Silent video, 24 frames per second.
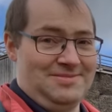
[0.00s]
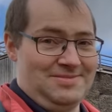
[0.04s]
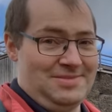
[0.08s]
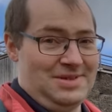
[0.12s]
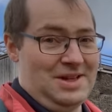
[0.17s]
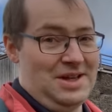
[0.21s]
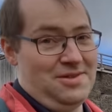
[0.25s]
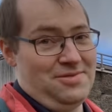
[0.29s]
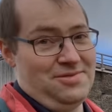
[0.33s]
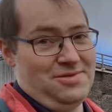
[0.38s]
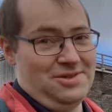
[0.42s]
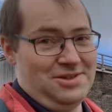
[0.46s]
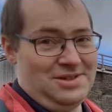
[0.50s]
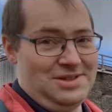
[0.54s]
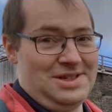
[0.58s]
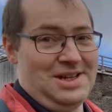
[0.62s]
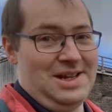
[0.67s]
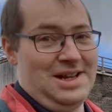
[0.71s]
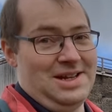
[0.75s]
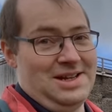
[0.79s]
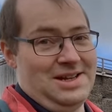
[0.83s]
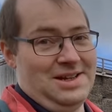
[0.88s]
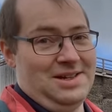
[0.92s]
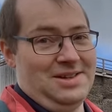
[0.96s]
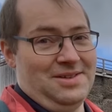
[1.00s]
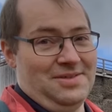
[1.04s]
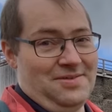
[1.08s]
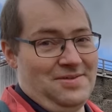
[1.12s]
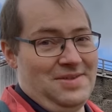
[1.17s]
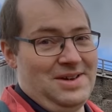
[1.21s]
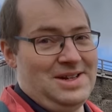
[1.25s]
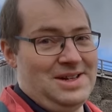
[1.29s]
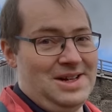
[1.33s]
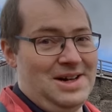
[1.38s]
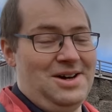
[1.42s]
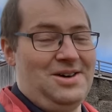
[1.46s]
der Fluss, der
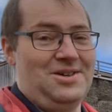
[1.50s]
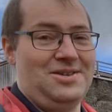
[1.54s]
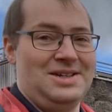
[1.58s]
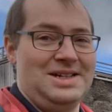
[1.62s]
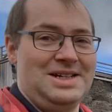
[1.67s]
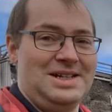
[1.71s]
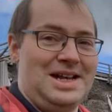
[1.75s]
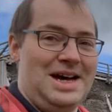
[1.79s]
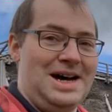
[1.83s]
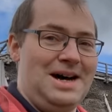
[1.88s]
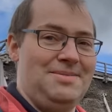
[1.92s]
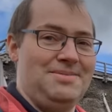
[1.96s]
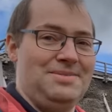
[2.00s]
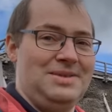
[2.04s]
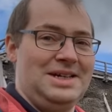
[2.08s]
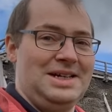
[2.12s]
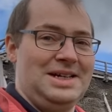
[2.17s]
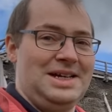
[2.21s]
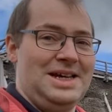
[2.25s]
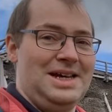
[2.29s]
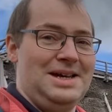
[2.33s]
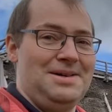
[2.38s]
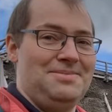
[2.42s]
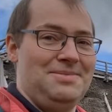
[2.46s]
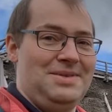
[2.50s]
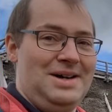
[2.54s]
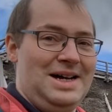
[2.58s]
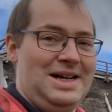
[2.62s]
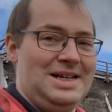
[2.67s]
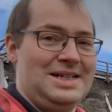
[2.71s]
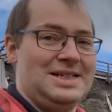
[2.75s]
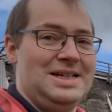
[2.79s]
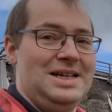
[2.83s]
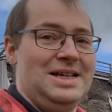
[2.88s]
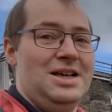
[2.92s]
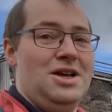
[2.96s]
Wetterau den Namen gegeben
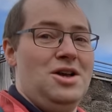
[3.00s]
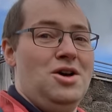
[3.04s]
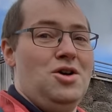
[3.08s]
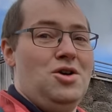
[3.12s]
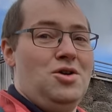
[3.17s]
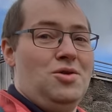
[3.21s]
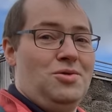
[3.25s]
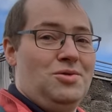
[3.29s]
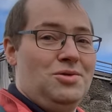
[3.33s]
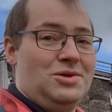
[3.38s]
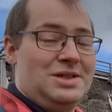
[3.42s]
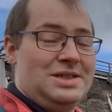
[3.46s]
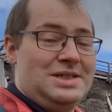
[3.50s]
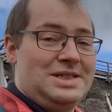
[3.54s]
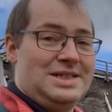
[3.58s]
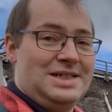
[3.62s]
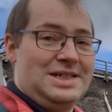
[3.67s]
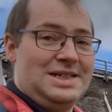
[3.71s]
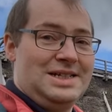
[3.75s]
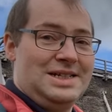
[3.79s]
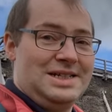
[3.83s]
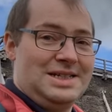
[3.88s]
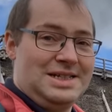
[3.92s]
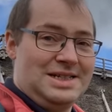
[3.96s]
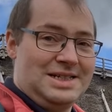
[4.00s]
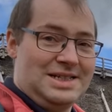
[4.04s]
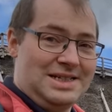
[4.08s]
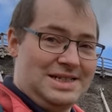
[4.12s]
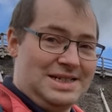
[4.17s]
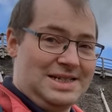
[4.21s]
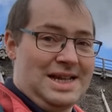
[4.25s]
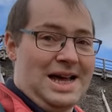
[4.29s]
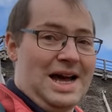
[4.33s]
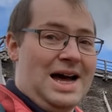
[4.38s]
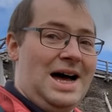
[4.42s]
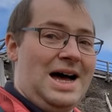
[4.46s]
hat. Und
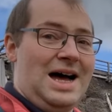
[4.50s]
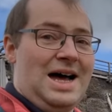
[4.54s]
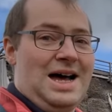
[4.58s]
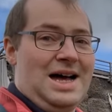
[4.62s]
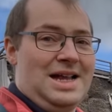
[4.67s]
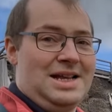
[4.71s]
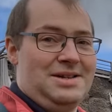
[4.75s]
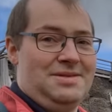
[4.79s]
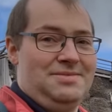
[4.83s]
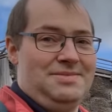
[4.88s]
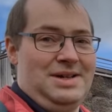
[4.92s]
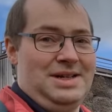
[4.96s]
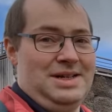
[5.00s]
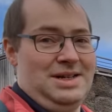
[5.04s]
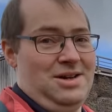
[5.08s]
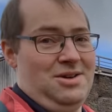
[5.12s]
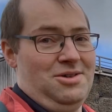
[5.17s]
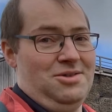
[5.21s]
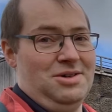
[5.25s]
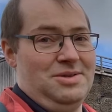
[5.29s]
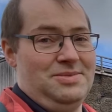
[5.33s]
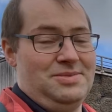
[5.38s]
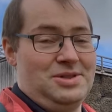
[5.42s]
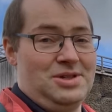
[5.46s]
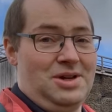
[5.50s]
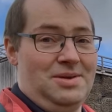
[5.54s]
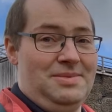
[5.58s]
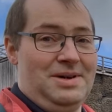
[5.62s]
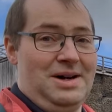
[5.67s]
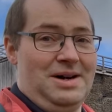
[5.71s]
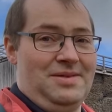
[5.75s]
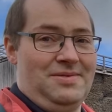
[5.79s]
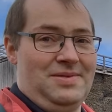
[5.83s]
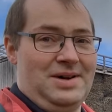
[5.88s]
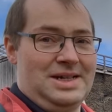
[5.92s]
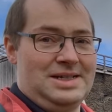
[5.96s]
da hatte man auch im
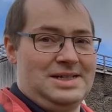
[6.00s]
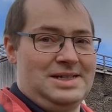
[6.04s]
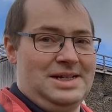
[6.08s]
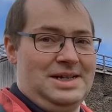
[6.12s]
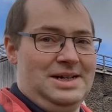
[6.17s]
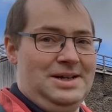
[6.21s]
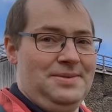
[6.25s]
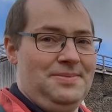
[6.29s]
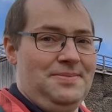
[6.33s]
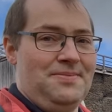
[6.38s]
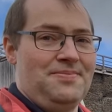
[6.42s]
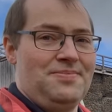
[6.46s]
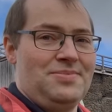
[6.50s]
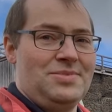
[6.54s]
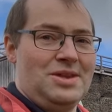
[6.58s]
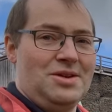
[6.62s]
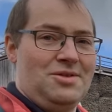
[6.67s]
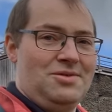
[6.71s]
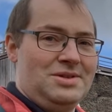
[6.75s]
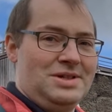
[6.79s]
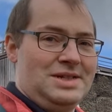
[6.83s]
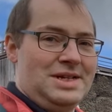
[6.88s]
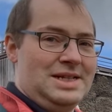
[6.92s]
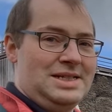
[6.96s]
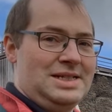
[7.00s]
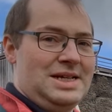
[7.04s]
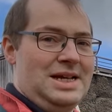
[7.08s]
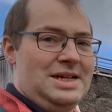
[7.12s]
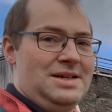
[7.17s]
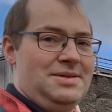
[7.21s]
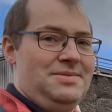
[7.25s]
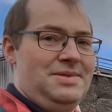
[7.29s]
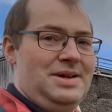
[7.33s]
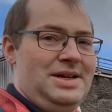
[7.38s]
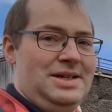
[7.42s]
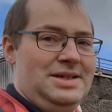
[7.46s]
Sommer Wasser. Und das
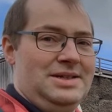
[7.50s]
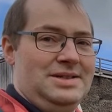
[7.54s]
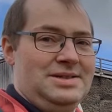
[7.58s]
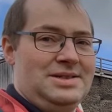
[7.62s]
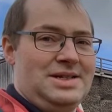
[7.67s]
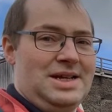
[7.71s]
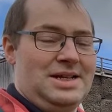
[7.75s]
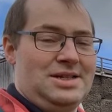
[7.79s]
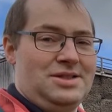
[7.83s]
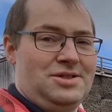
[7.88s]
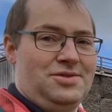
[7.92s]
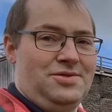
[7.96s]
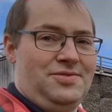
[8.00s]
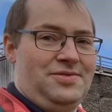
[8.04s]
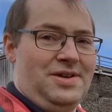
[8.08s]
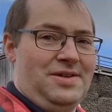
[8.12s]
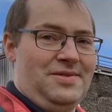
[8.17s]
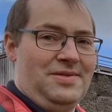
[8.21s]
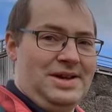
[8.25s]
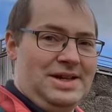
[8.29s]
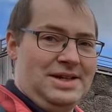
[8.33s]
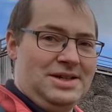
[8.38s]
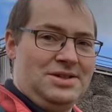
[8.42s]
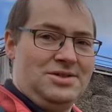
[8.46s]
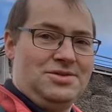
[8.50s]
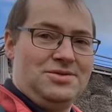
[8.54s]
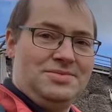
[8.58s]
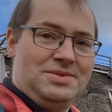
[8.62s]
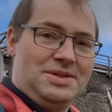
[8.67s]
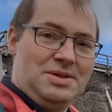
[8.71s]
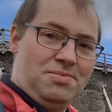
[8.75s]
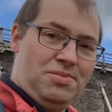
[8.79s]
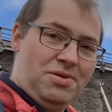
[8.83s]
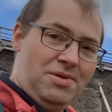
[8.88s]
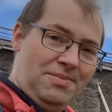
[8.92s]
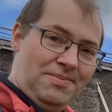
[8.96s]
hatte man dazu verwendet, um
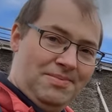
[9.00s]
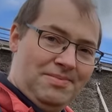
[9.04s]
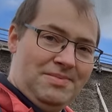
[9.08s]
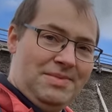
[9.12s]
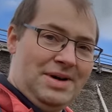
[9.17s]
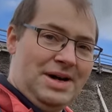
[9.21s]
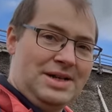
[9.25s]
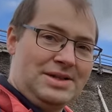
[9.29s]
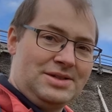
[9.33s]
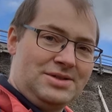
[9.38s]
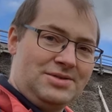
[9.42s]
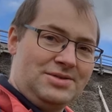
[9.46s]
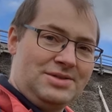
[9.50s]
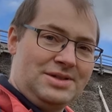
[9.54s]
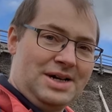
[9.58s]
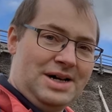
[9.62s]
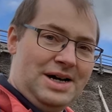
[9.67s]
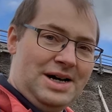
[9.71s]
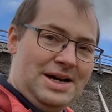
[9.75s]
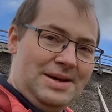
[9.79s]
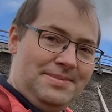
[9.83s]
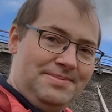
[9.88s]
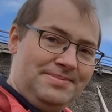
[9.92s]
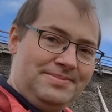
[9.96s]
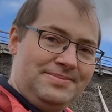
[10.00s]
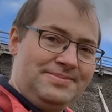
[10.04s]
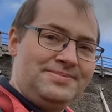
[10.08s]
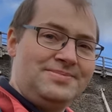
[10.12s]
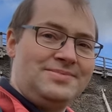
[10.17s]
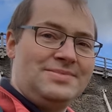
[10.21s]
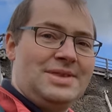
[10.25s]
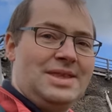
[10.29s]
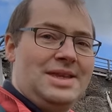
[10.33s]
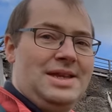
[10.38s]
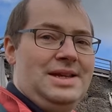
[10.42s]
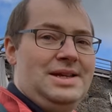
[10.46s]
die Pumpen anzutreiben,
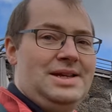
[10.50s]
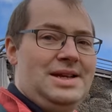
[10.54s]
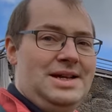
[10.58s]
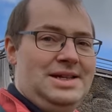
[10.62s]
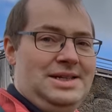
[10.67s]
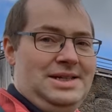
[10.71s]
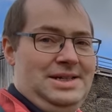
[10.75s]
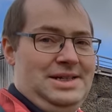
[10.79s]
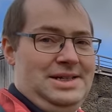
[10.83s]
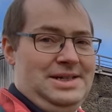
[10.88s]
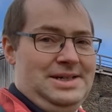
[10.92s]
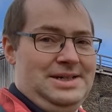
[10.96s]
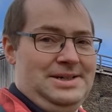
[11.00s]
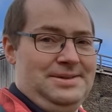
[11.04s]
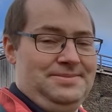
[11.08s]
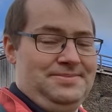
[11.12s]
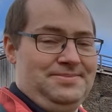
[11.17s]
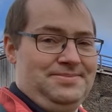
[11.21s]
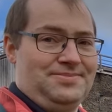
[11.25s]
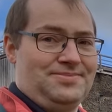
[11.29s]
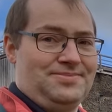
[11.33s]
die dann hier